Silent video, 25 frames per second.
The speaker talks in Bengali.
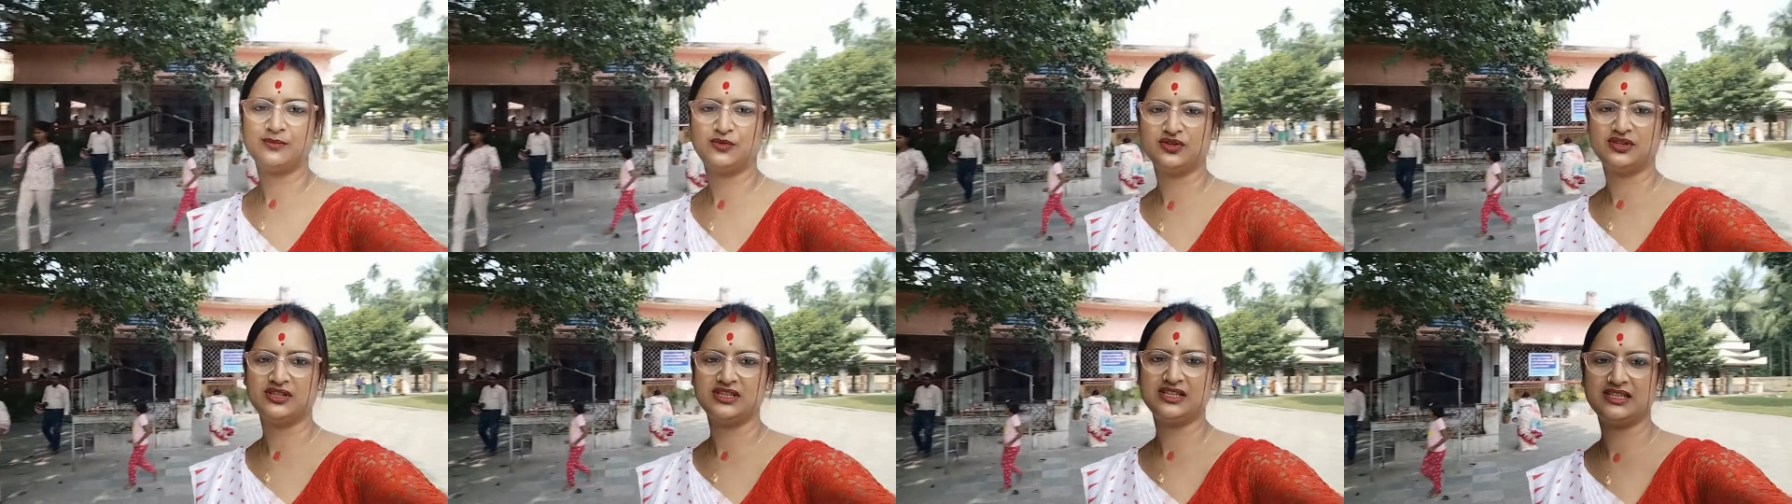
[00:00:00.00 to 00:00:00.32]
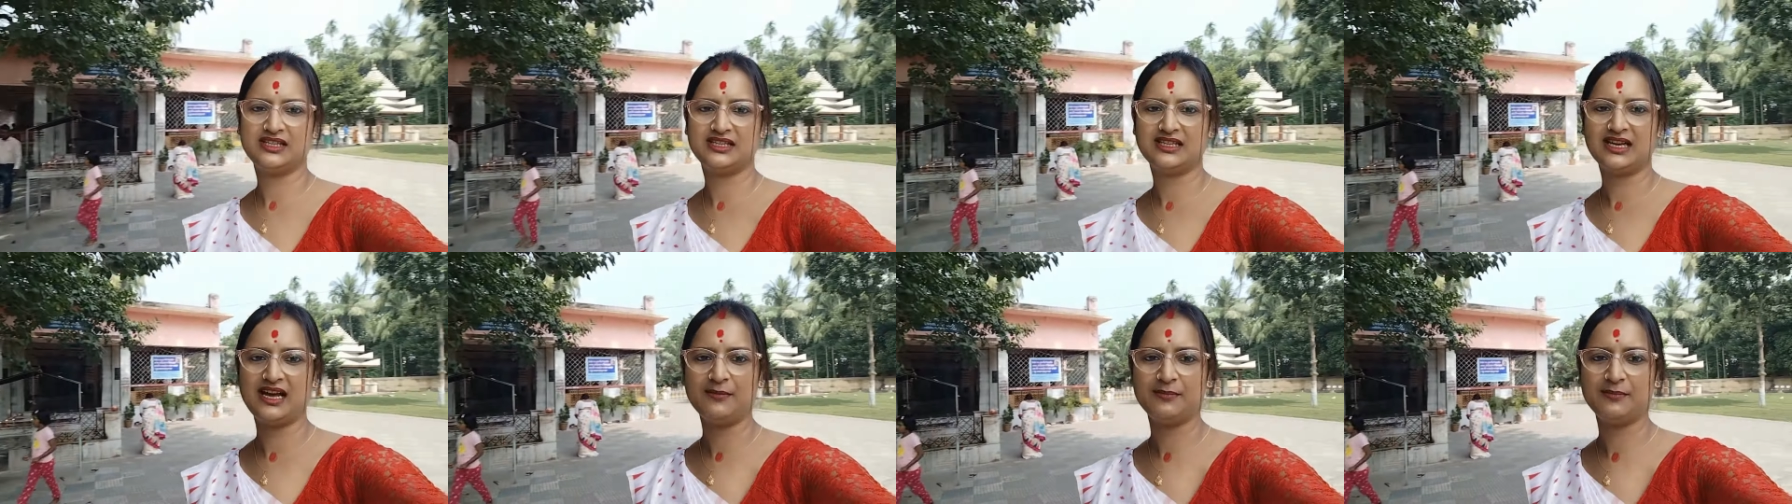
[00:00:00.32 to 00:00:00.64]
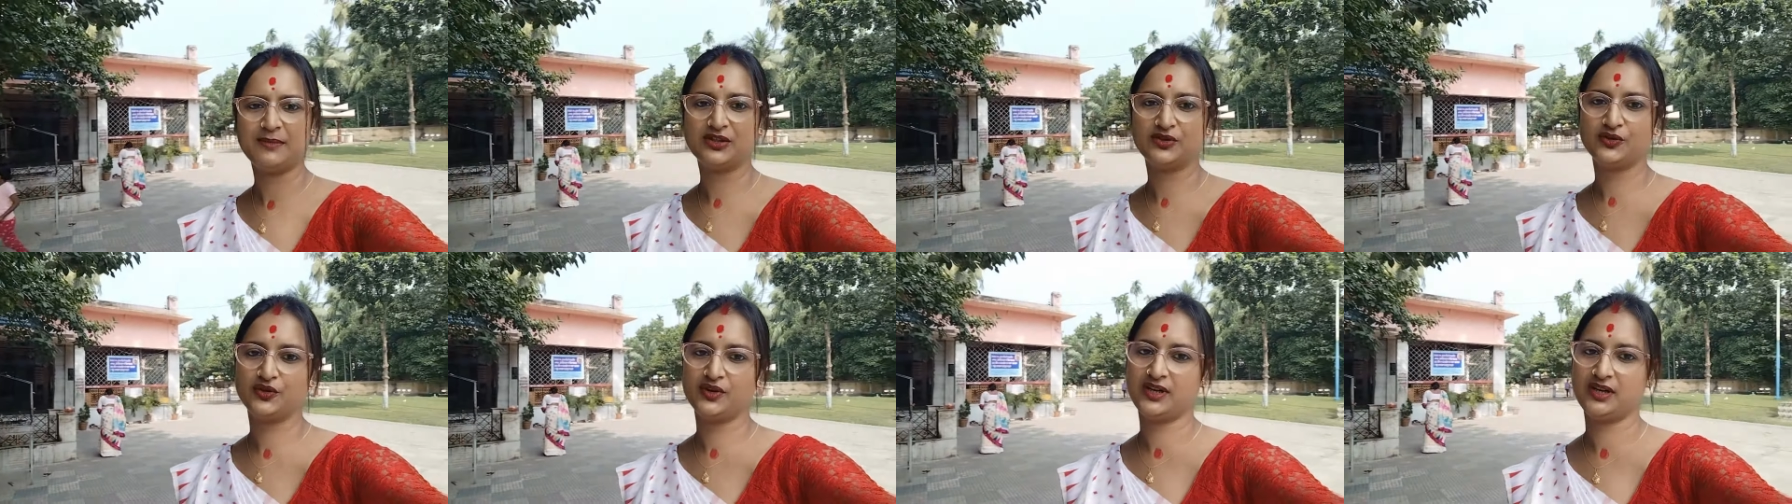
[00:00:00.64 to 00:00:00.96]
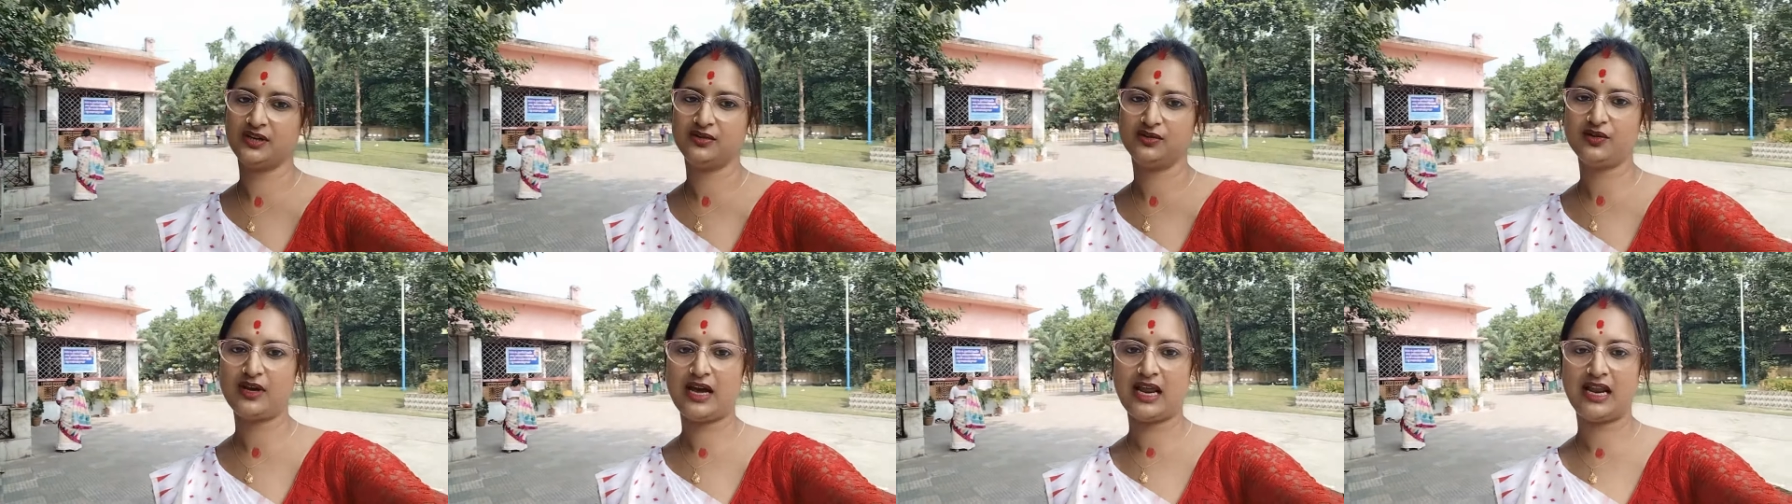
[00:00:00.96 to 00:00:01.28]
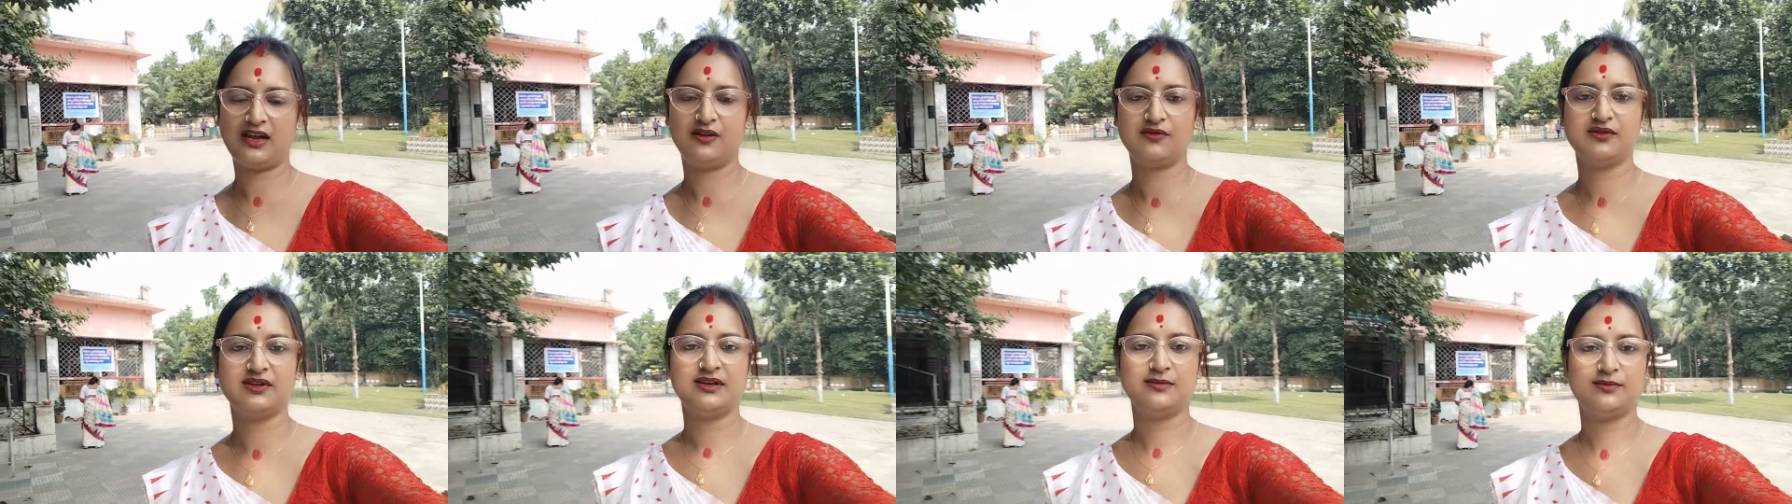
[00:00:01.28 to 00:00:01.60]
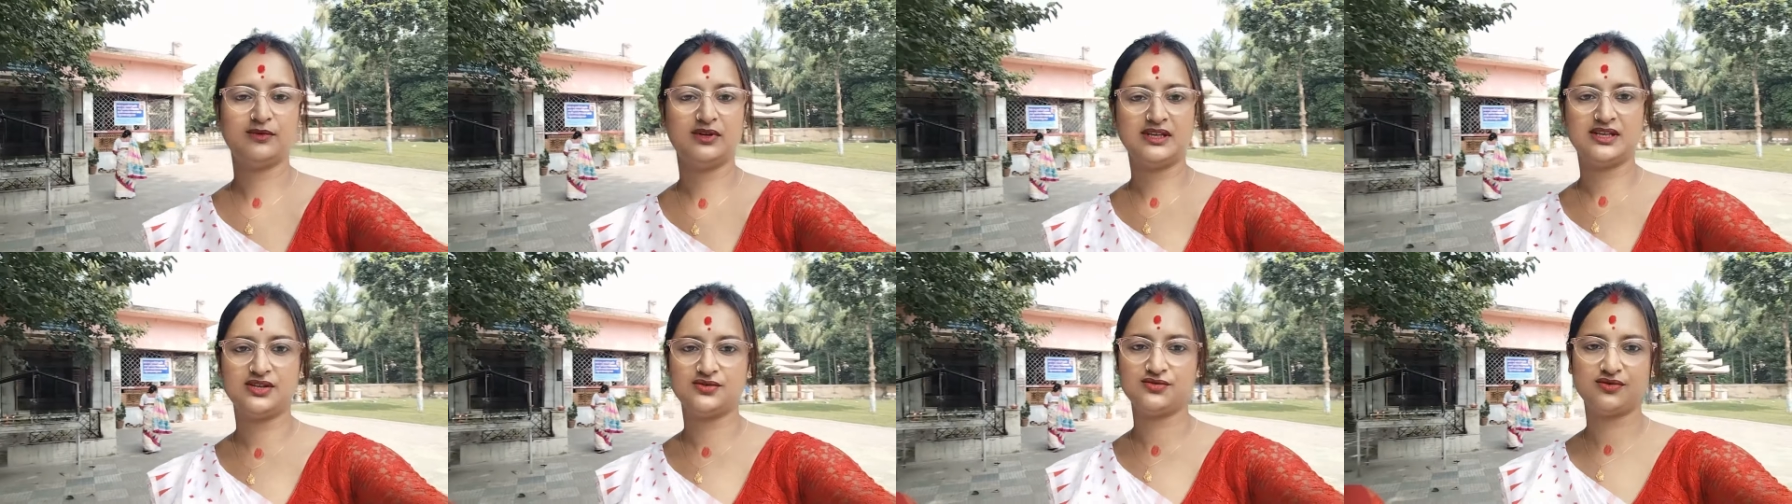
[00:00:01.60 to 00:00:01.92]
মন্দিরটা ভিতরে কিন্তু অ্যালাউ নেই
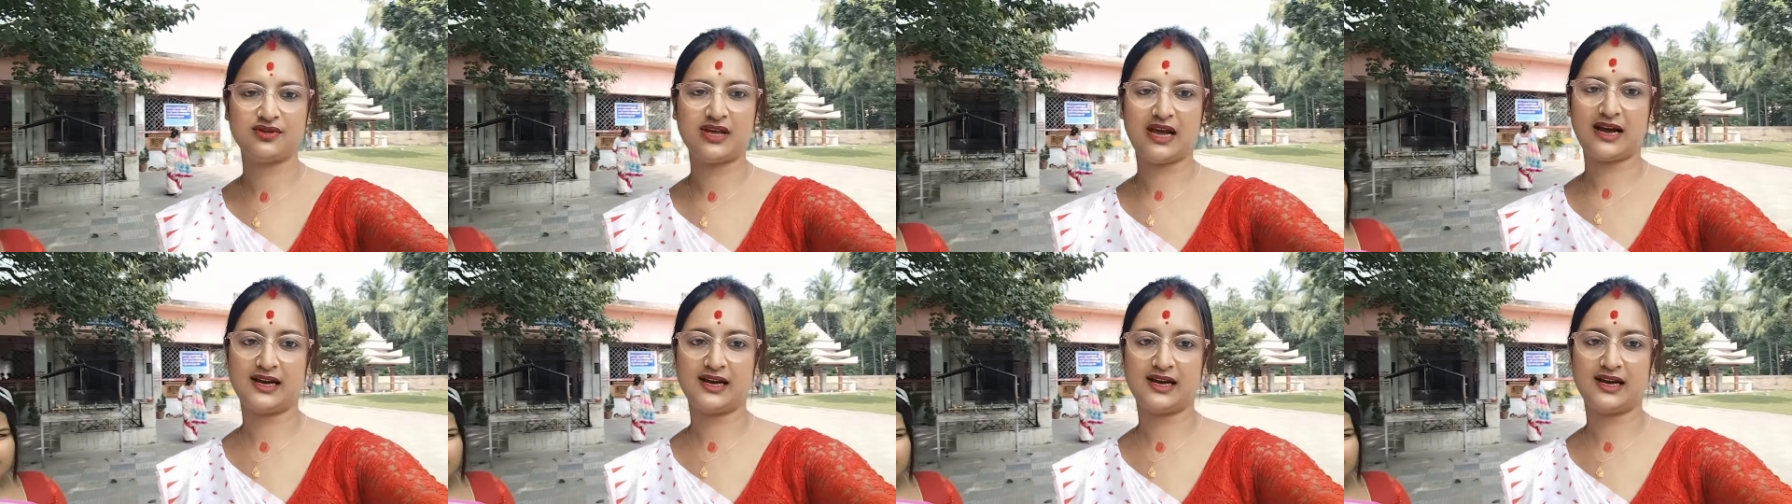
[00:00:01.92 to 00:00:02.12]
বলে কিছু